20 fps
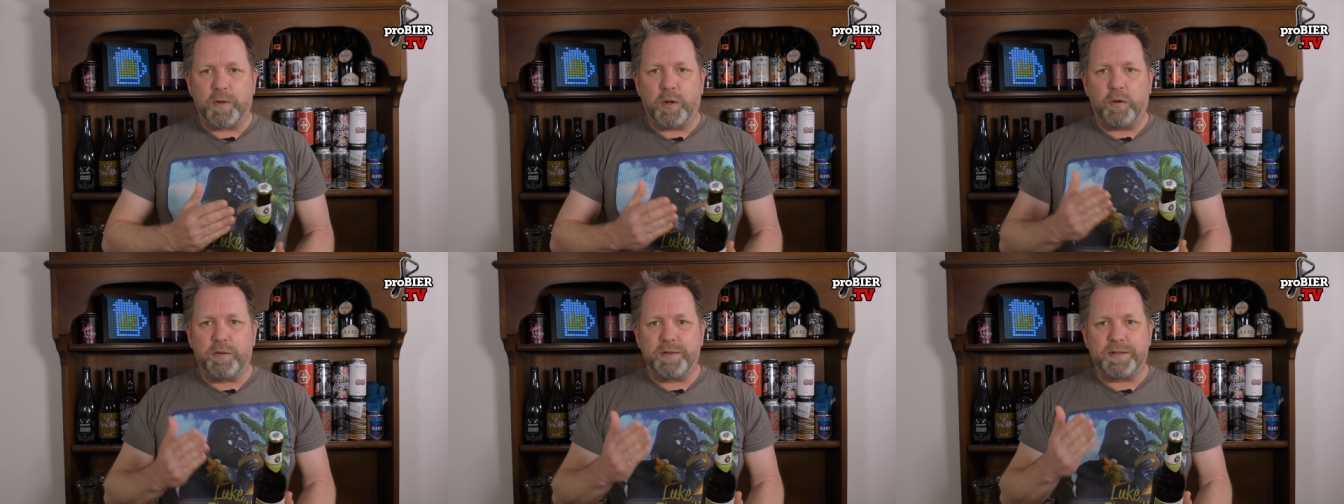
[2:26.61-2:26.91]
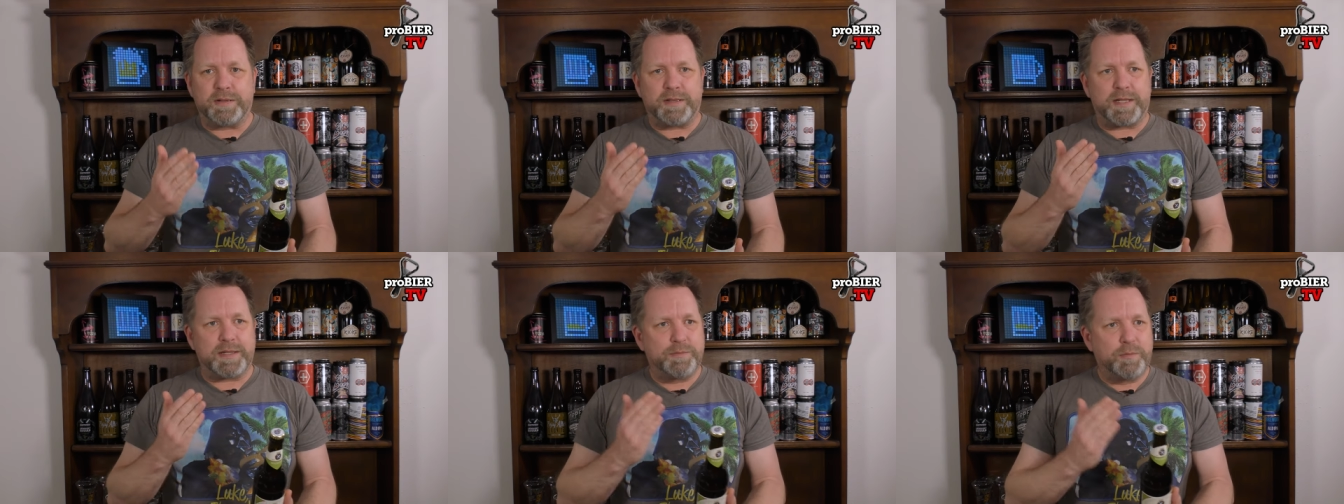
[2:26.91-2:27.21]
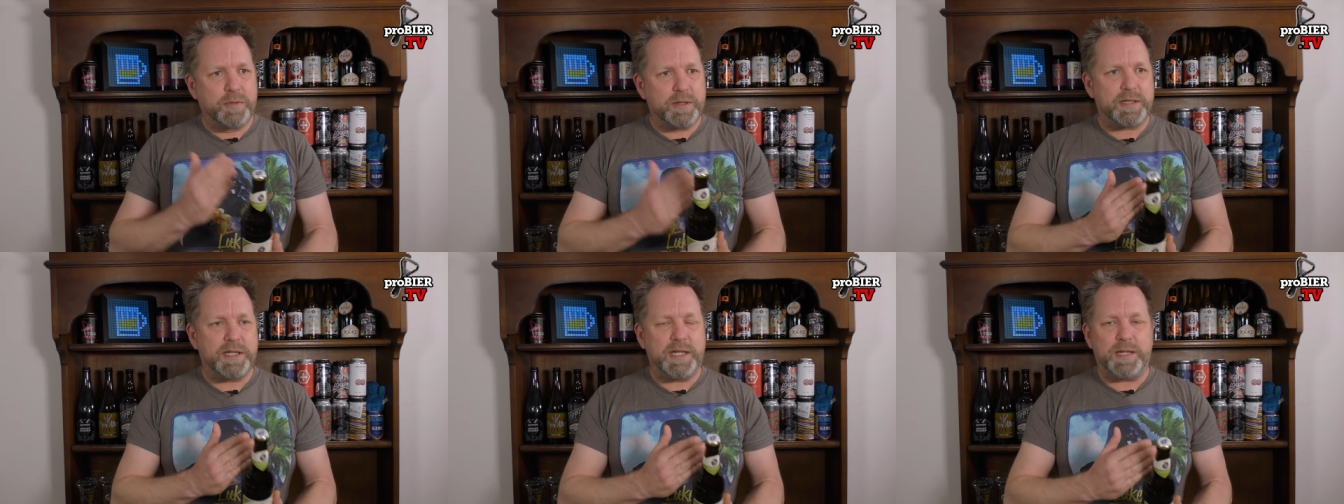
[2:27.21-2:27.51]
und das
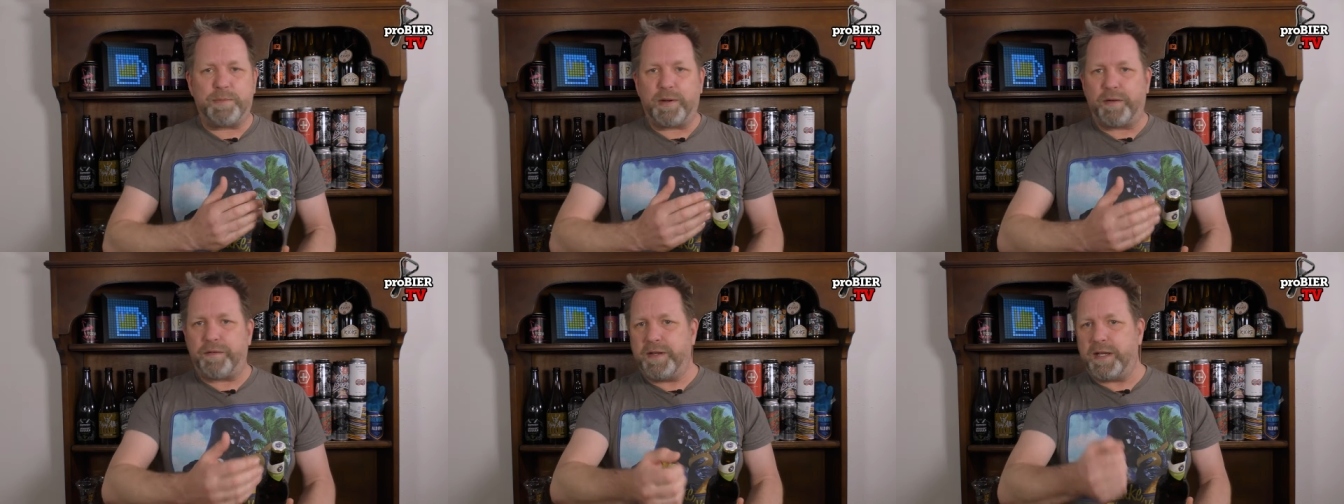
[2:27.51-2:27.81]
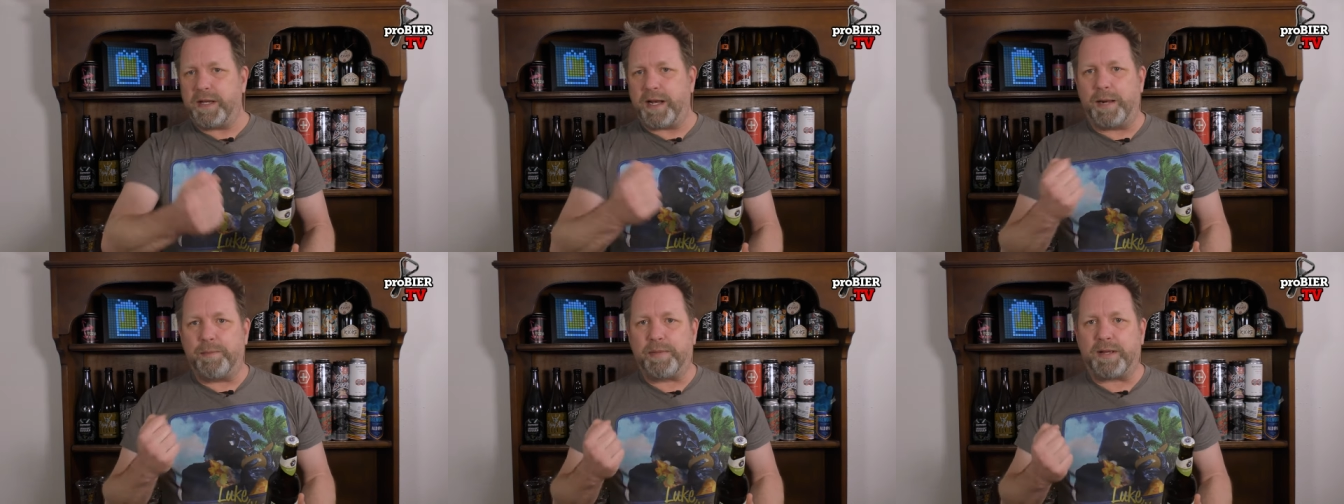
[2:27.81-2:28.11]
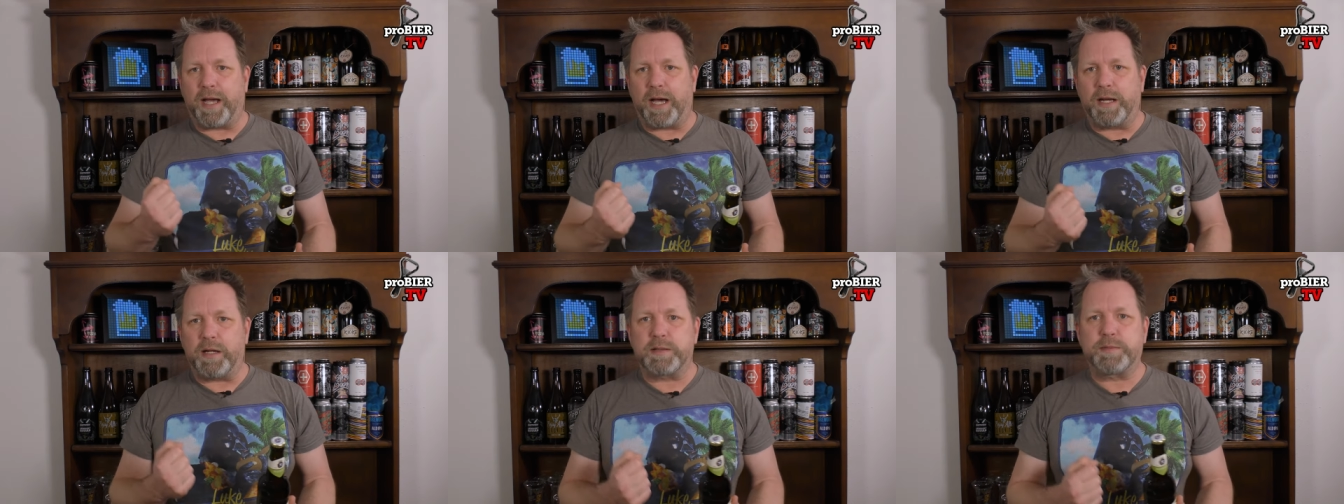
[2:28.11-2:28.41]
muss nicht bei 4,5
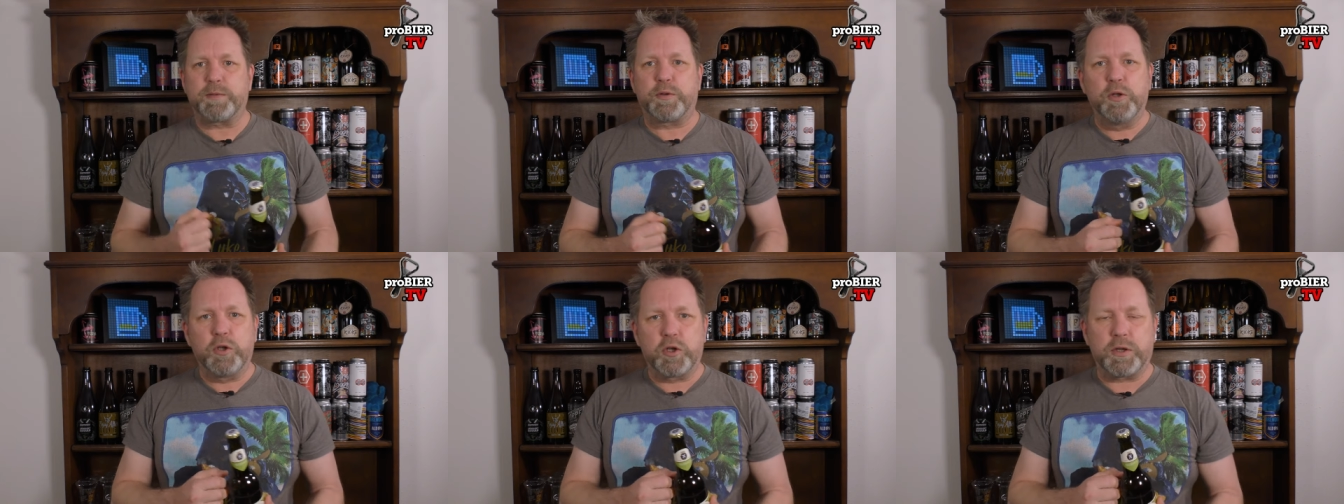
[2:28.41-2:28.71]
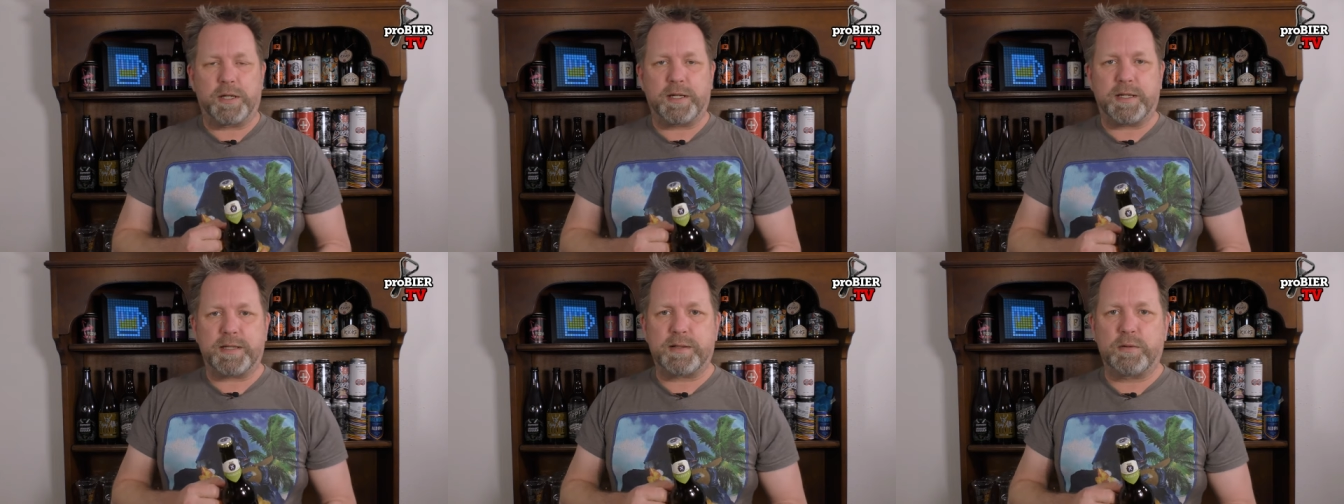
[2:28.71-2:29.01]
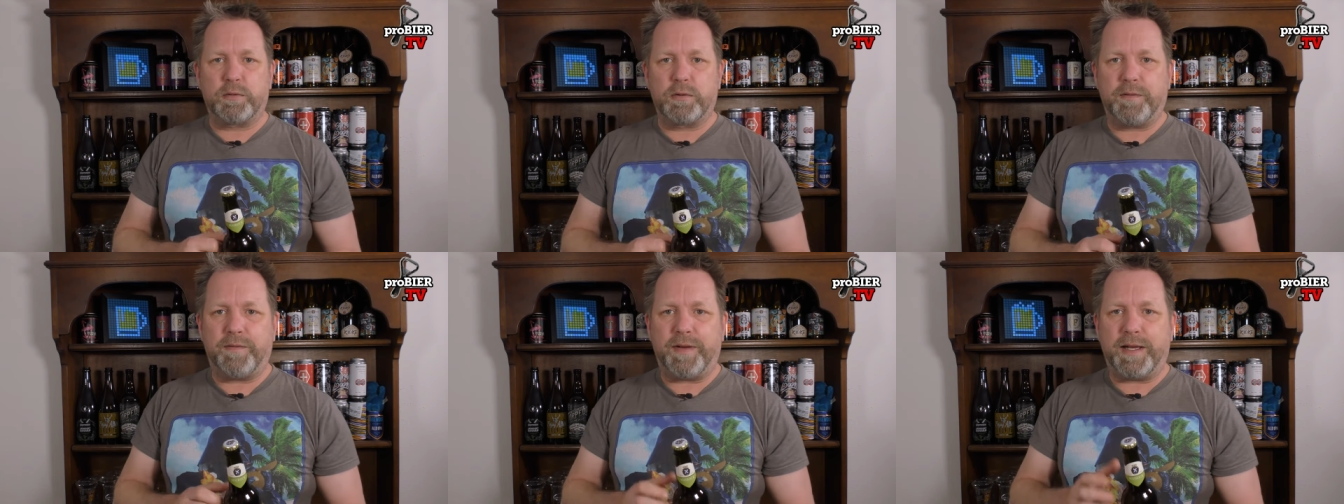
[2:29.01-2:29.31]
Grad aus dem Kühlschrank
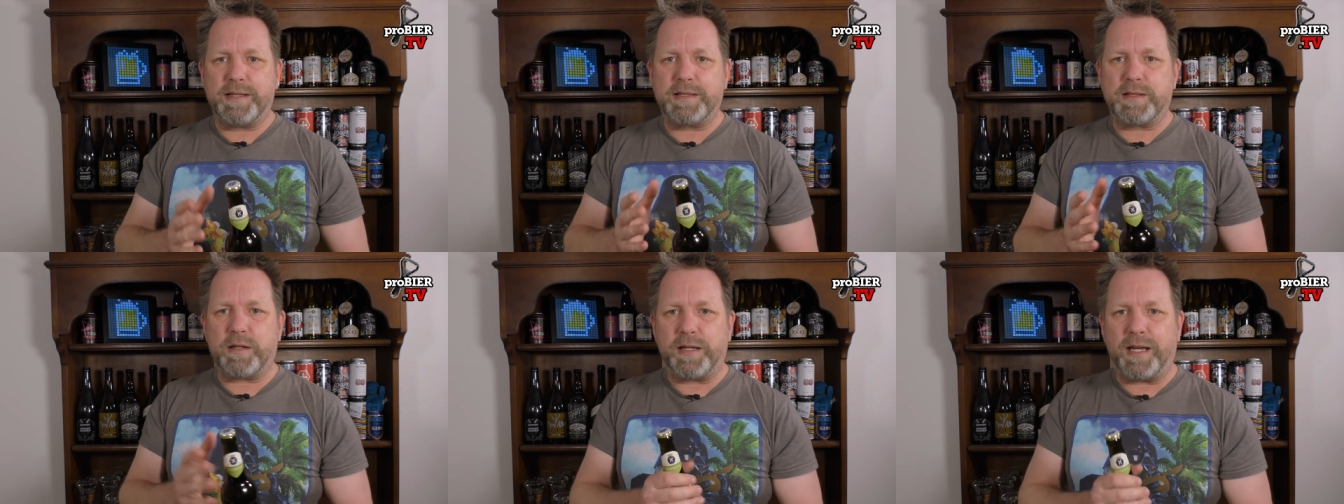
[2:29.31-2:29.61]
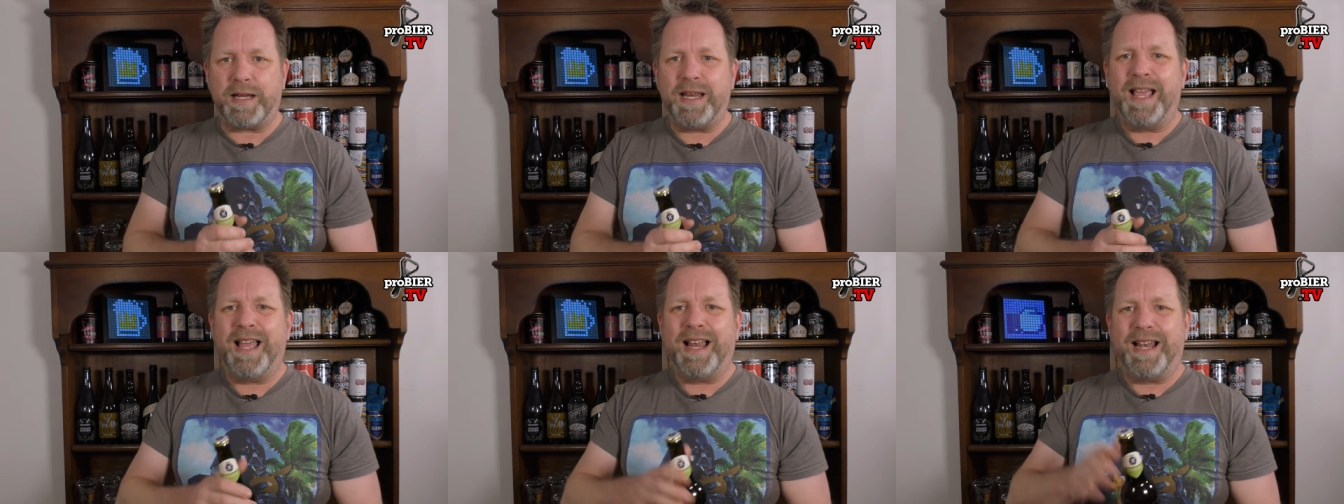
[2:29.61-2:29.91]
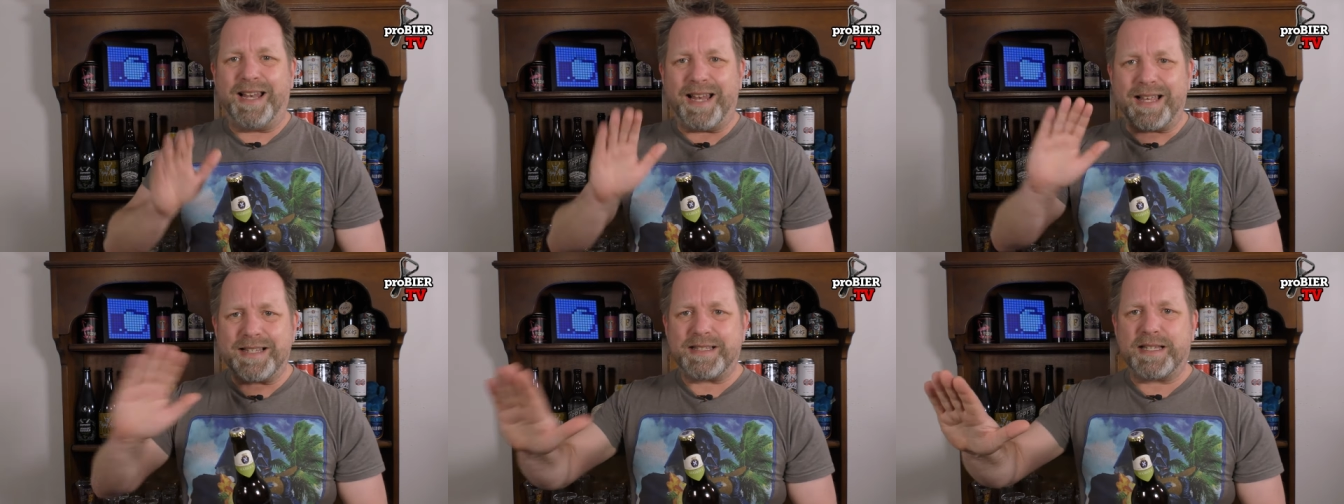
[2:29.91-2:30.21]
gezogen werden, sondern
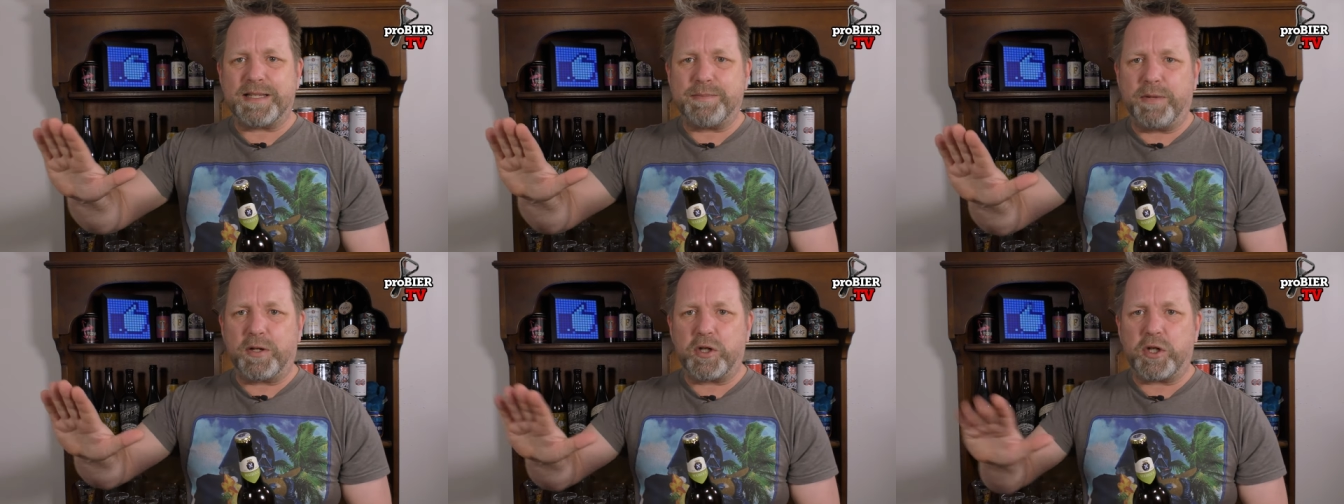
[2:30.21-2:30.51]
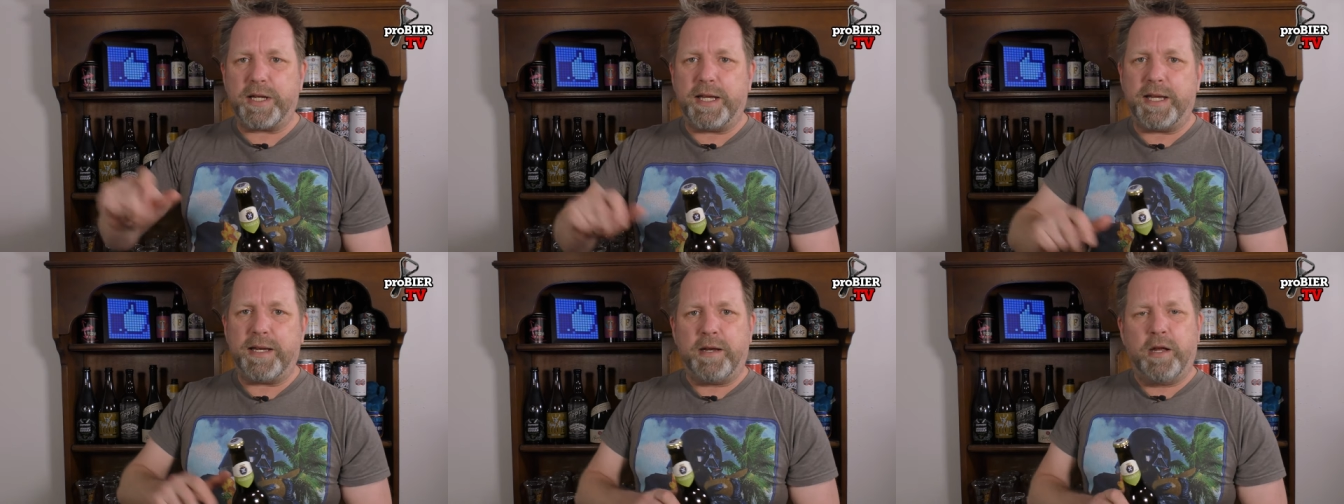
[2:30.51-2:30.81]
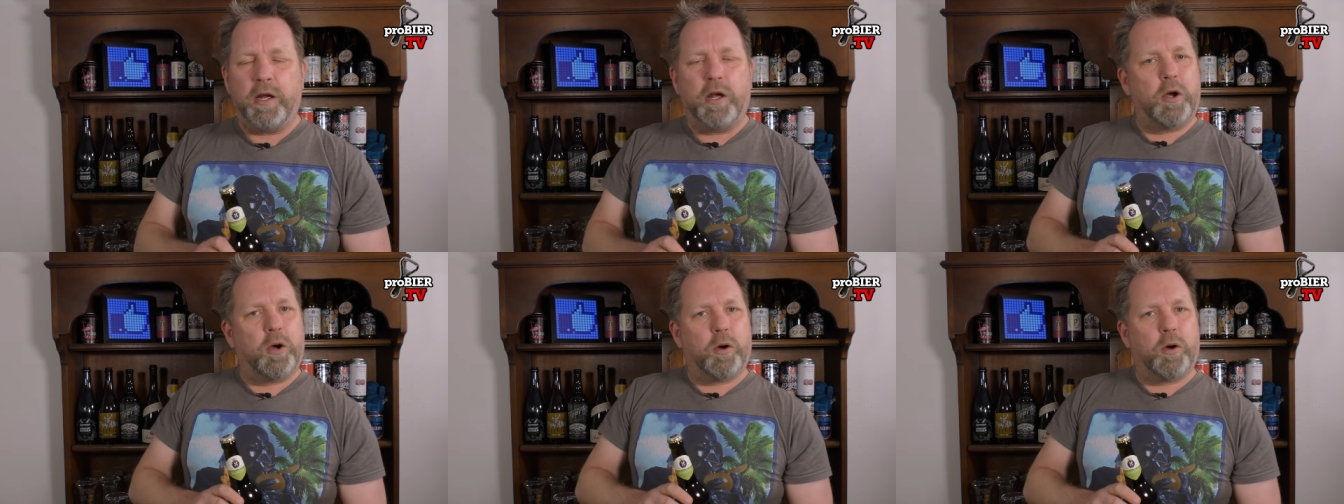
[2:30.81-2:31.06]
lasst das mal stehen